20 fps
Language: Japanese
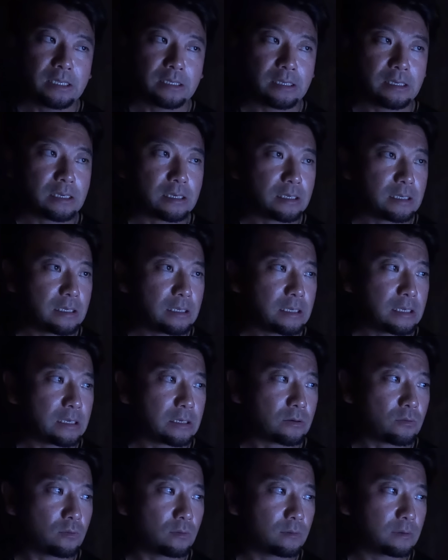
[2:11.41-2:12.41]
で、
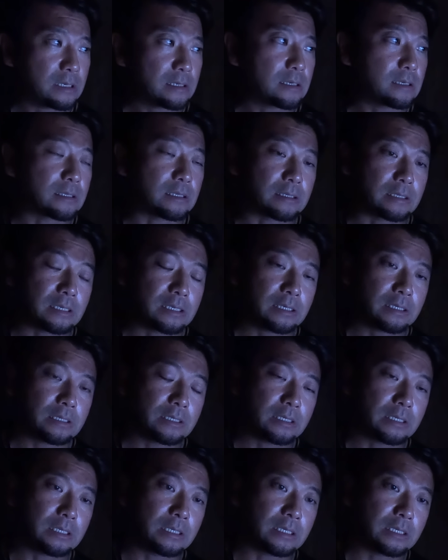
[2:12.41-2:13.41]
えロナ禍でね、
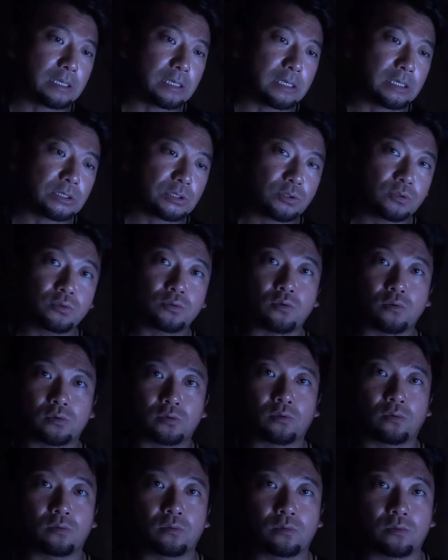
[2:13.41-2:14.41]
え中国
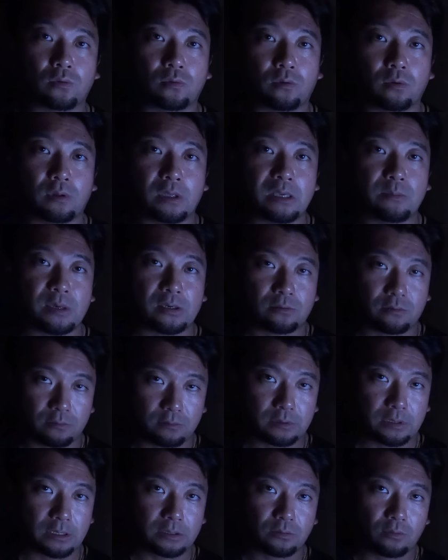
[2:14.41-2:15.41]
ということで今
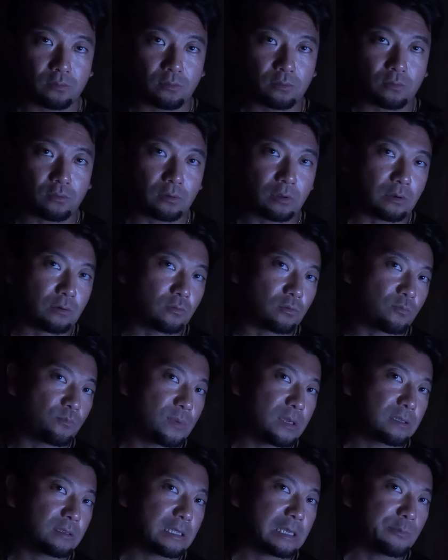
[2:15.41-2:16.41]
軍拡ということでこの
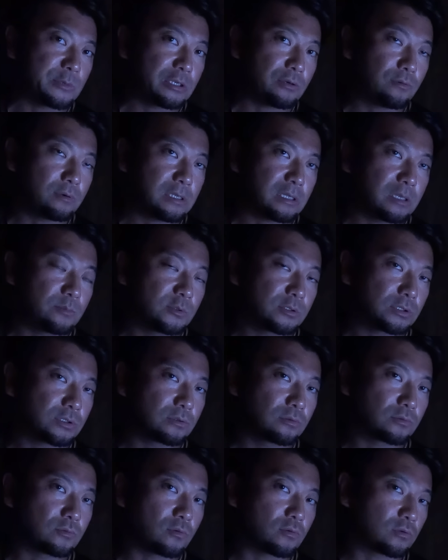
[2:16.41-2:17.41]
ベトナムにおいても
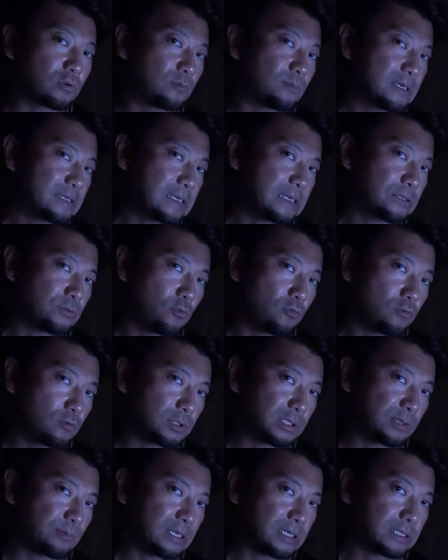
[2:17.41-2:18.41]
中国と摩擦を起
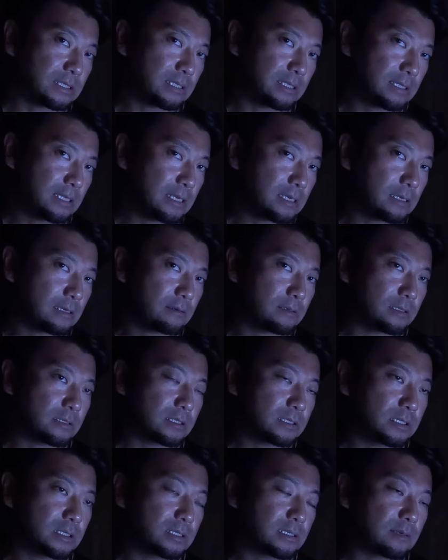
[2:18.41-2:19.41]
こしてます。で、え
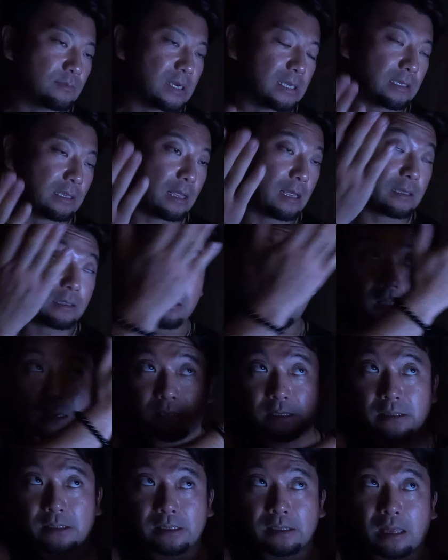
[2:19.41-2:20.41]
私自身が、まあ、
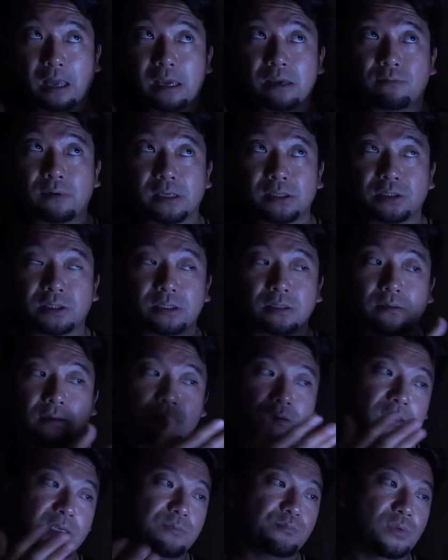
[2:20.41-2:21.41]
最近ね台湾人と
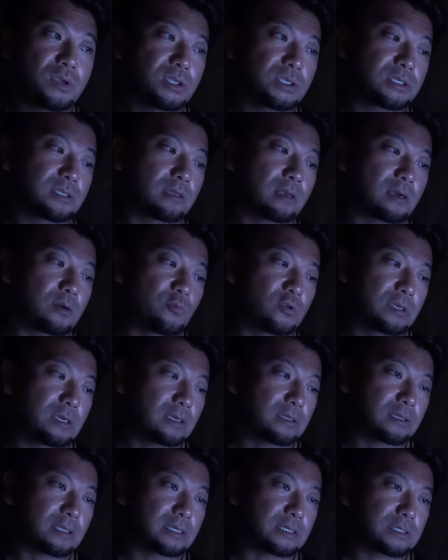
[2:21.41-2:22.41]
かフィリピン人なんかも出
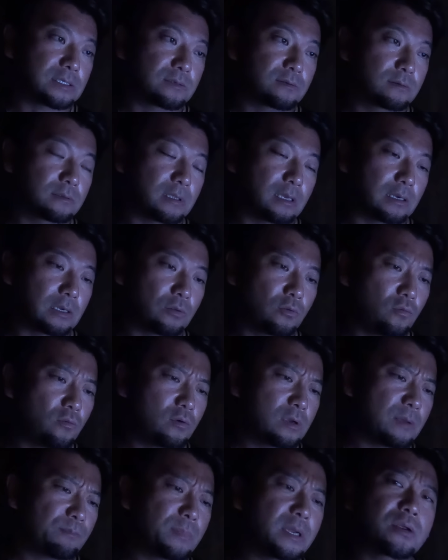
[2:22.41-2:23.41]
会ったりするんだけ
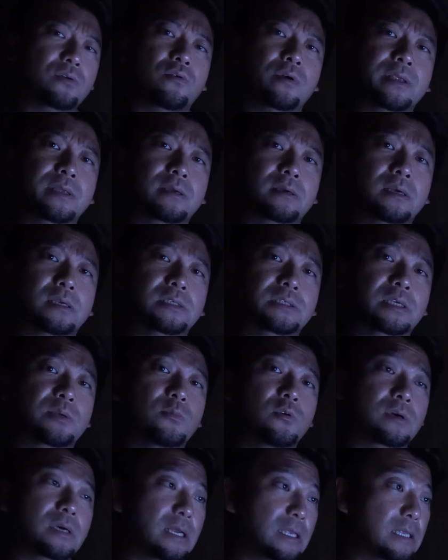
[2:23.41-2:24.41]
どやっぱりこれに関し
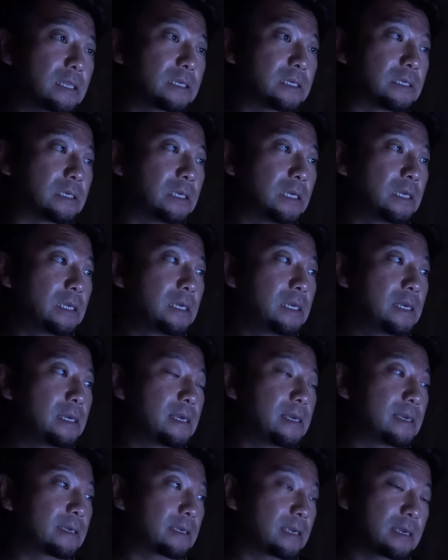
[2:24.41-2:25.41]
てもかなり
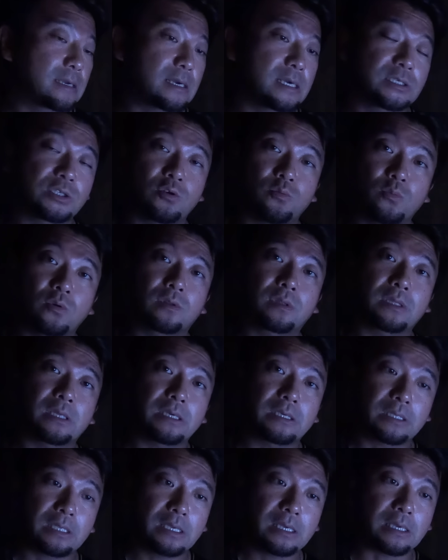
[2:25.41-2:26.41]
え警戒心を持っ
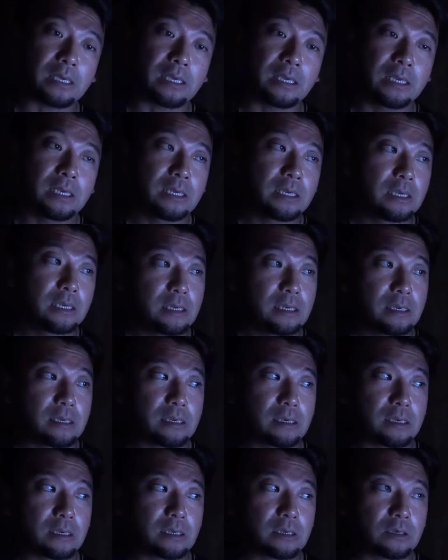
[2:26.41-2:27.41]
ていて、
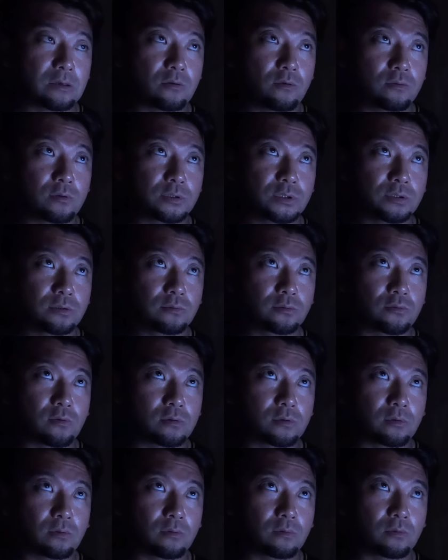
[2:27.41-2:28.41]
え今後中
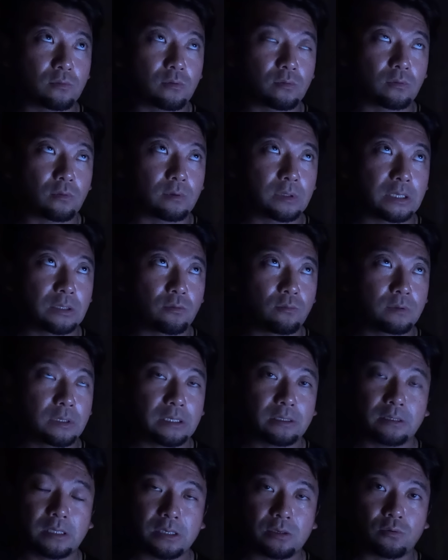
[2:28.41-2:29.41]
国ということでどう
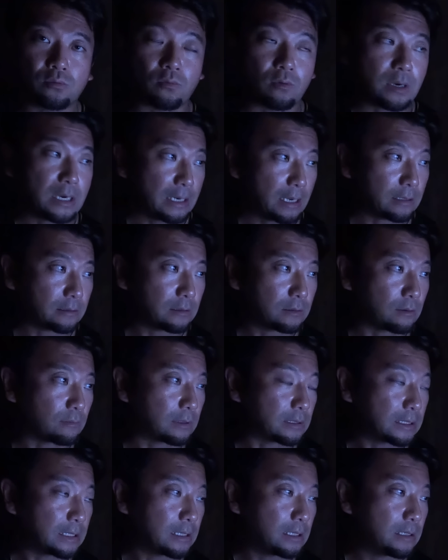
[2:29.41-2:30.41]
なっていくのかなってい
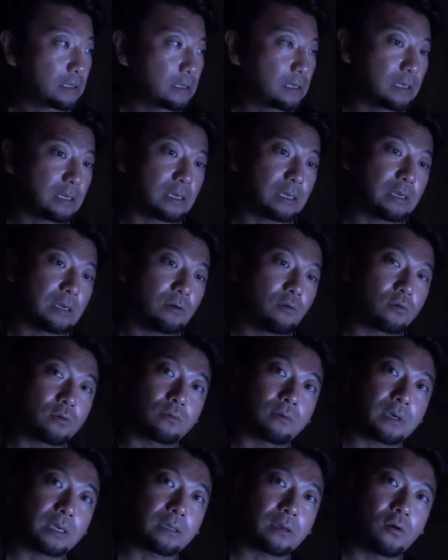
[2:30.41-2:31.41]
うのがね、え多
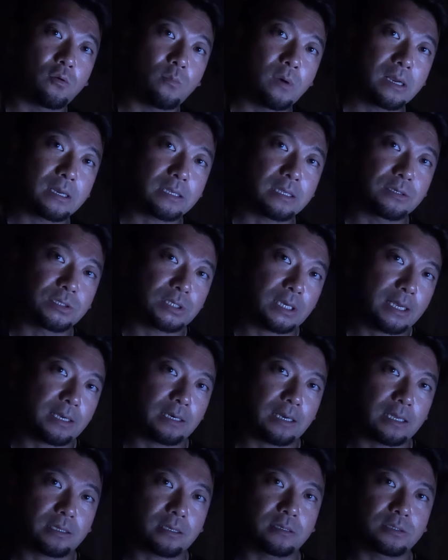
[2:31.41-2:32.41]
くの方は思われてるんじゃない
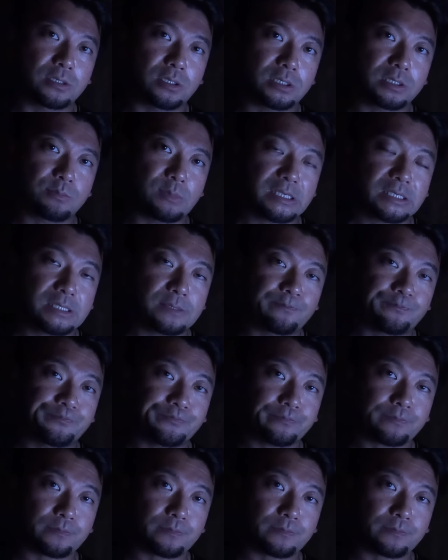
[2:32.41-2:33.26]
かなって感じがします。